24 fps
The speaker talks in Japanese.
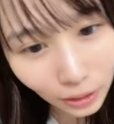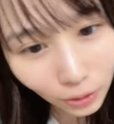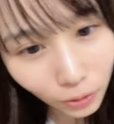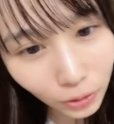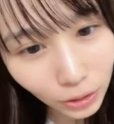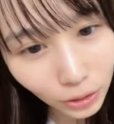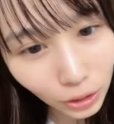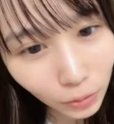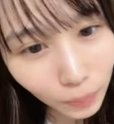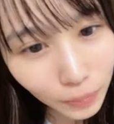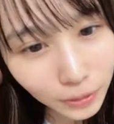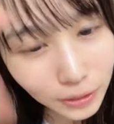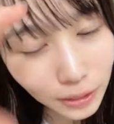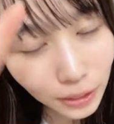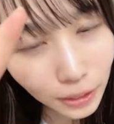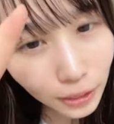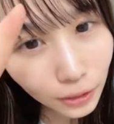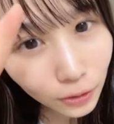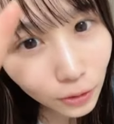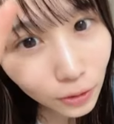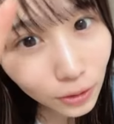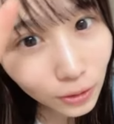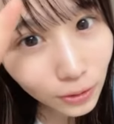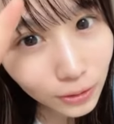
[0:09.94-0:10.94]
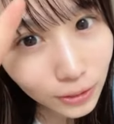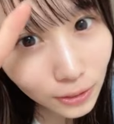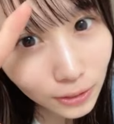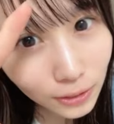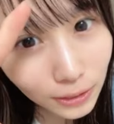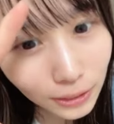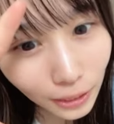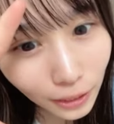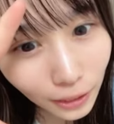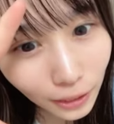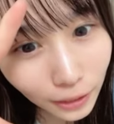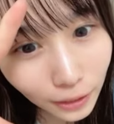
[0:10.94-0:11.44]
色のだるまさんありがとうディオさんお
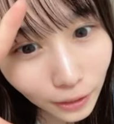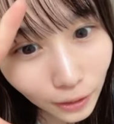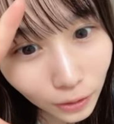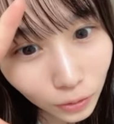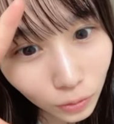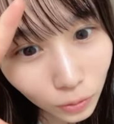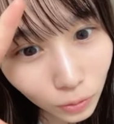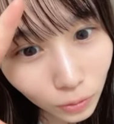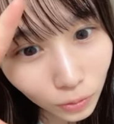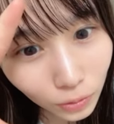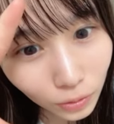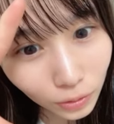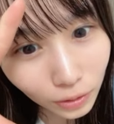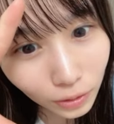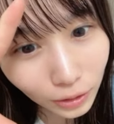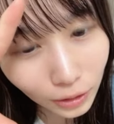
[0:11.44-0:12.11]
疲れありがと